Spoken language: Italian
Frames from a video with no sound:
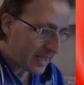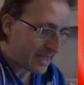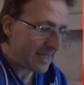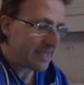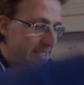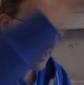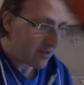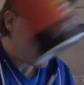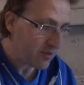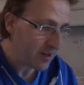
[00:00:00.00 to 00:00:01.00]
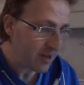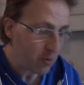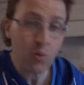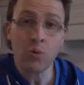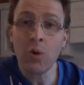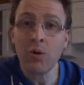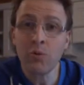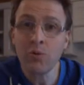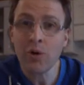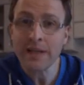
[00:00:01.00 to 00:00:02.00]
attenzione,
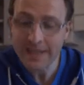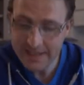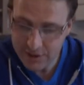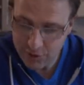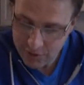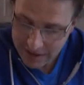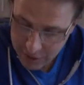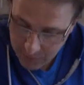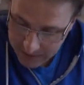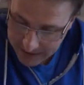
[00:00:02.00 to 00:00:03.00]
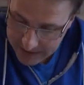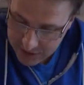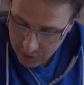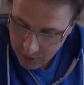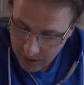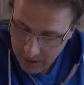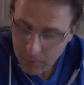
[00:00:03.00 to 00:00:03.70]
1-1, a attenzione, un altro pareggio.